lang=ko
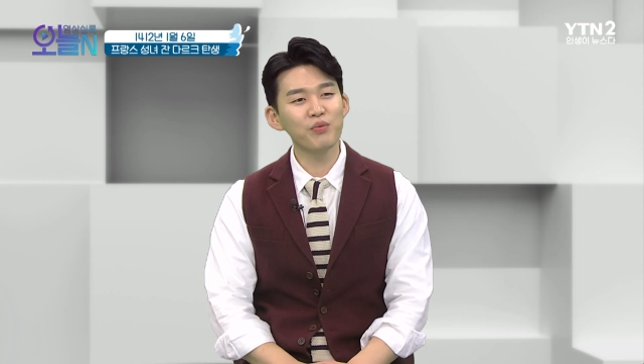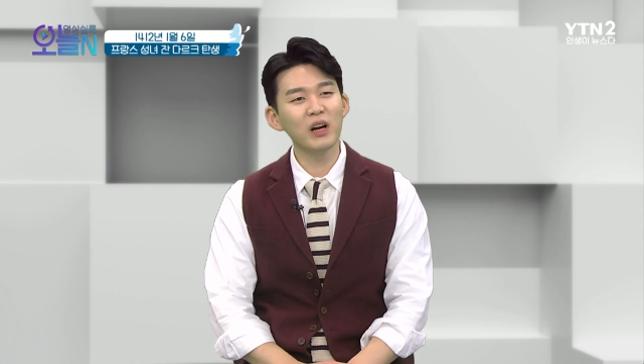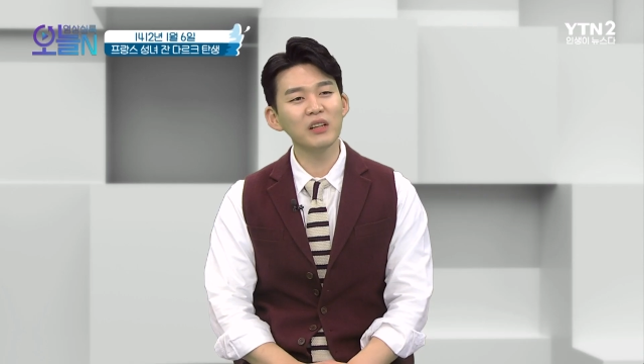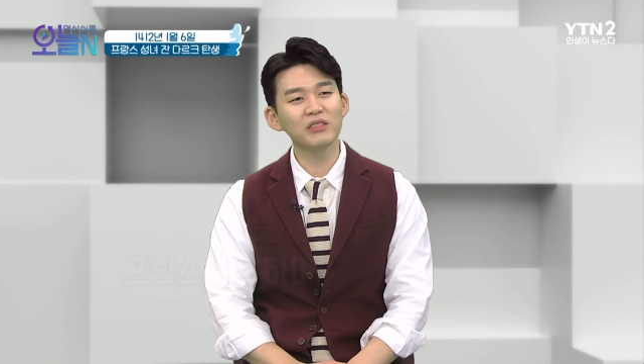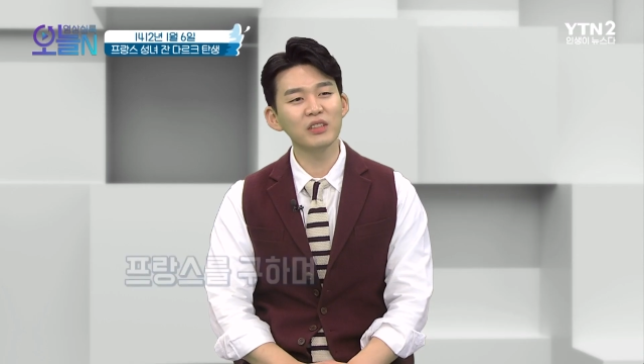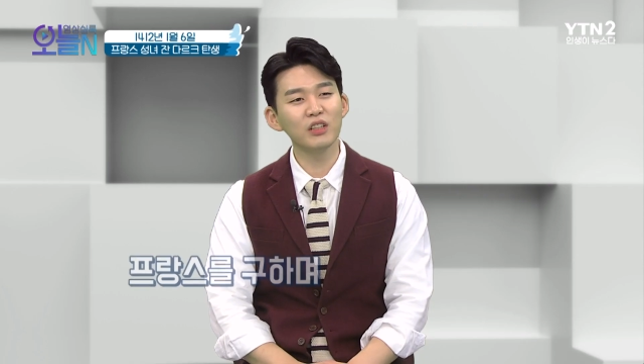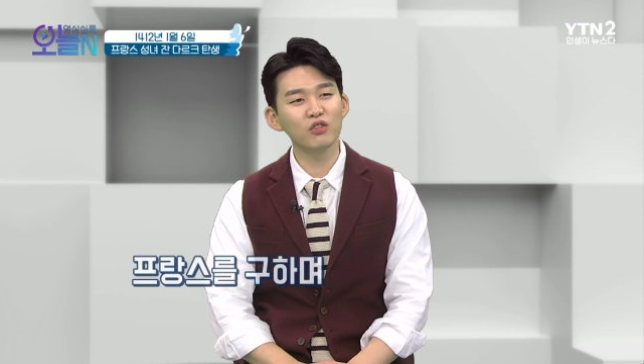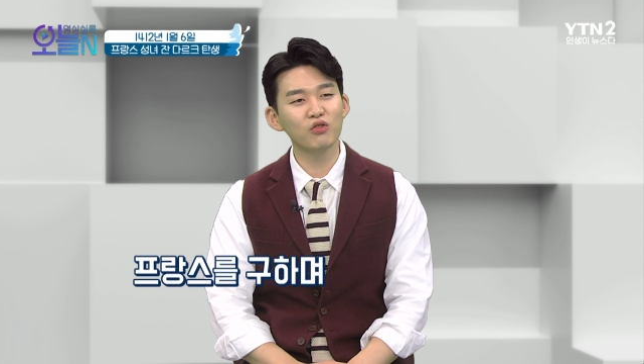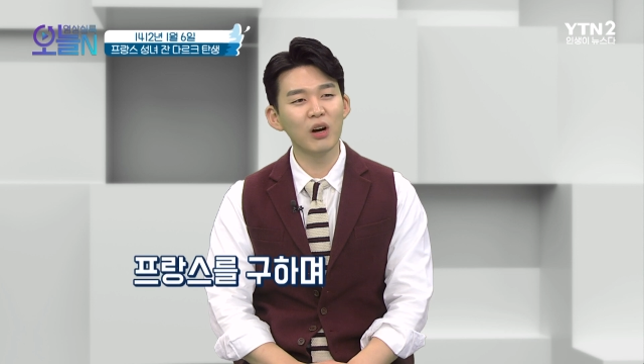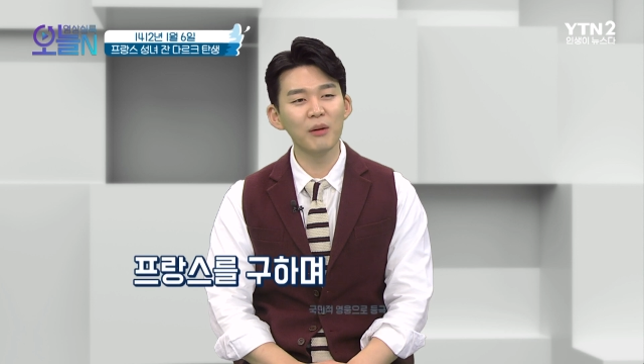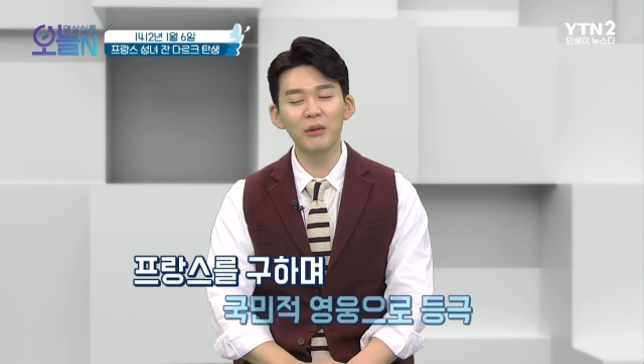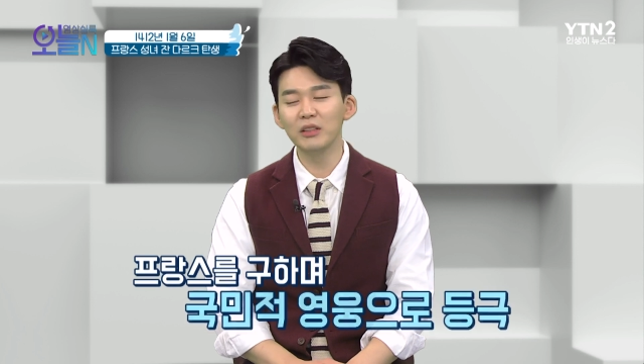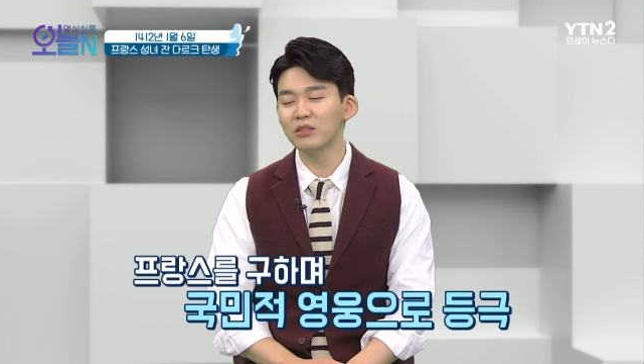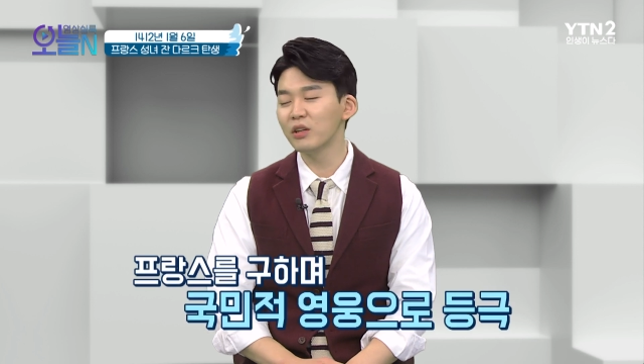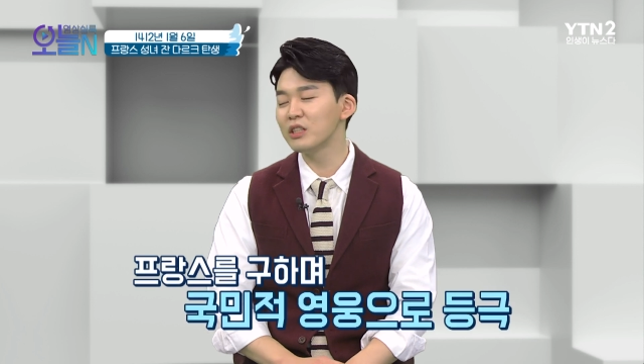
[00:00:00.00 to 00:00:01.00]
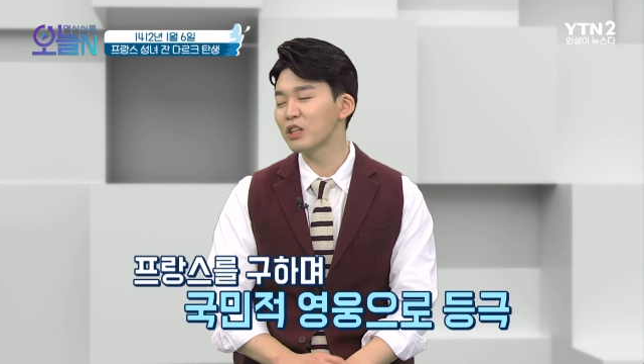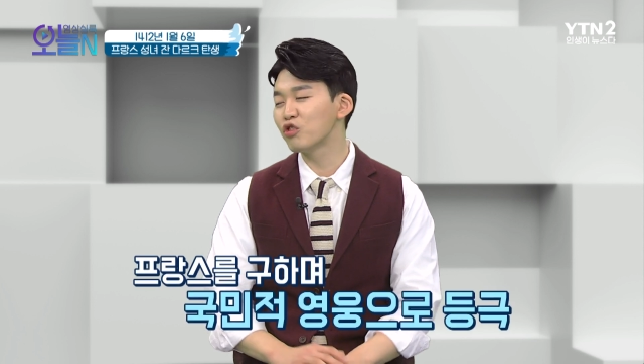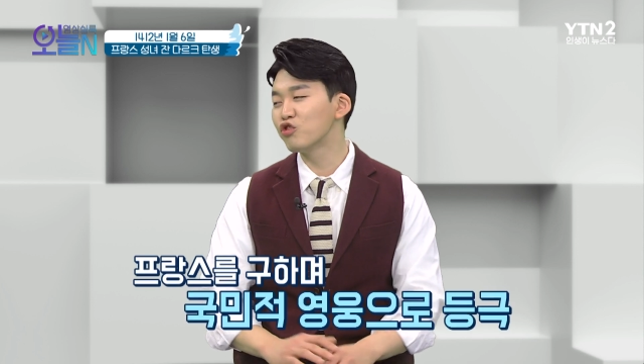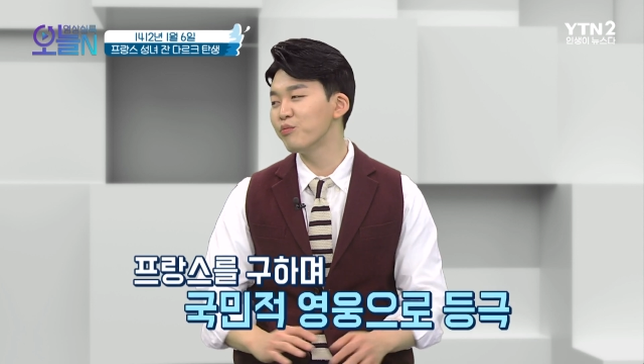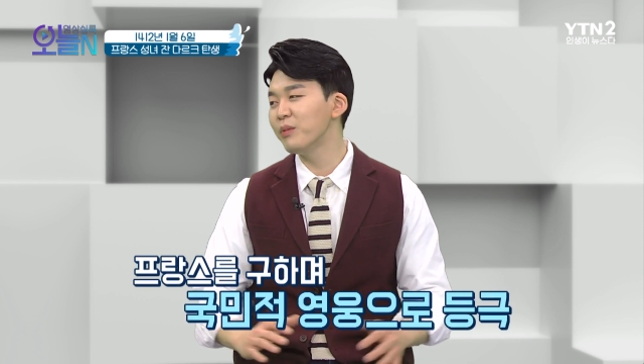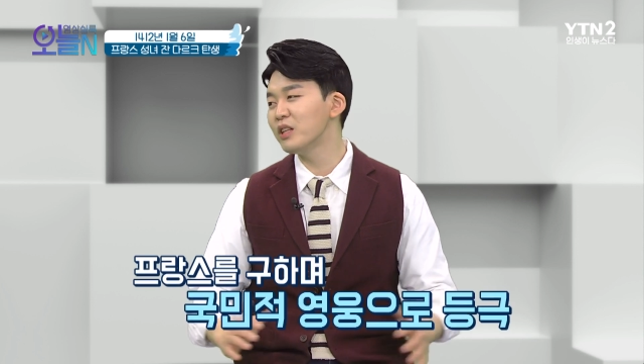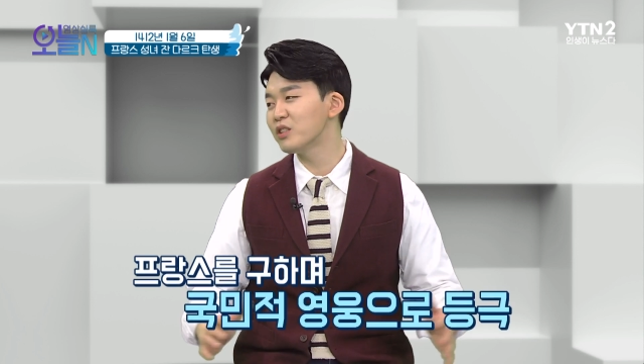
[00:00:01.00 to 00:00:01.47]
프랑스를 구하면서 이제
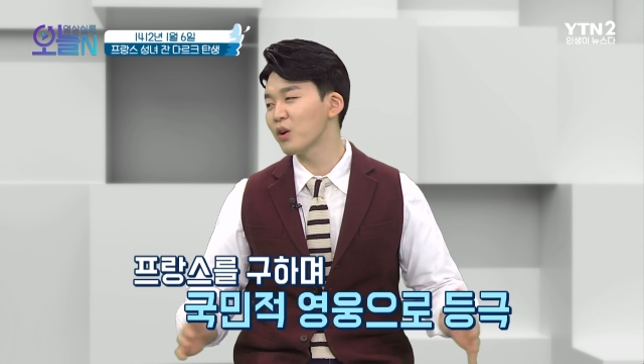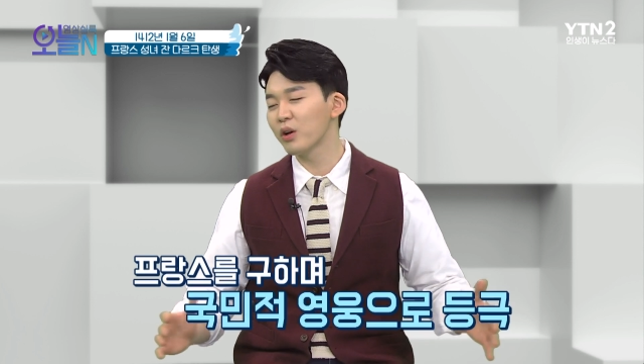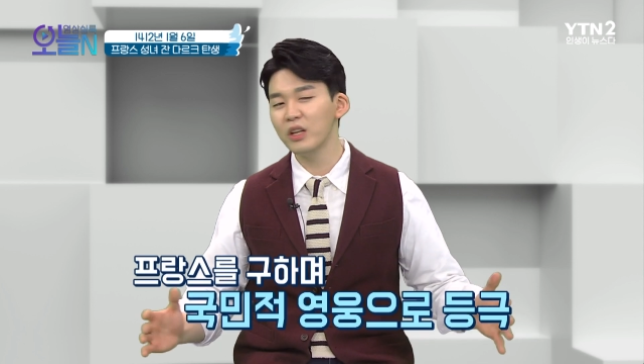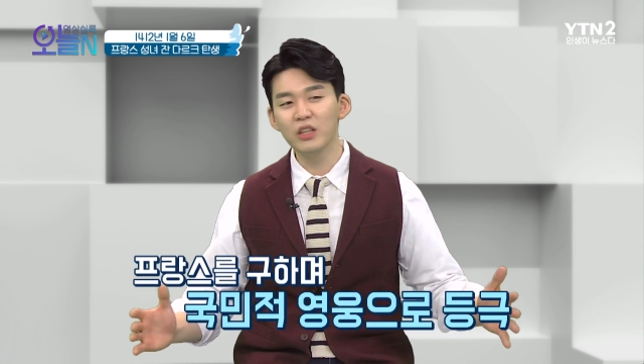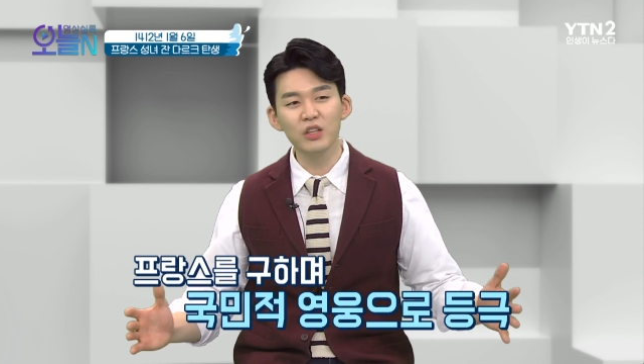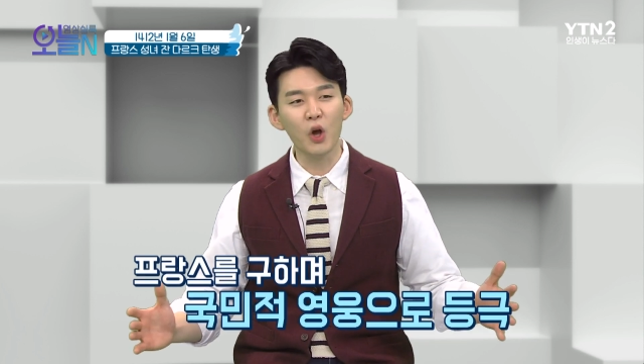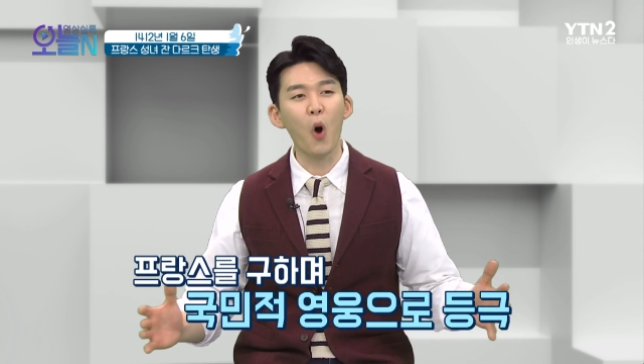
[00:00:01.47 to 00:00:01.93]
국민적인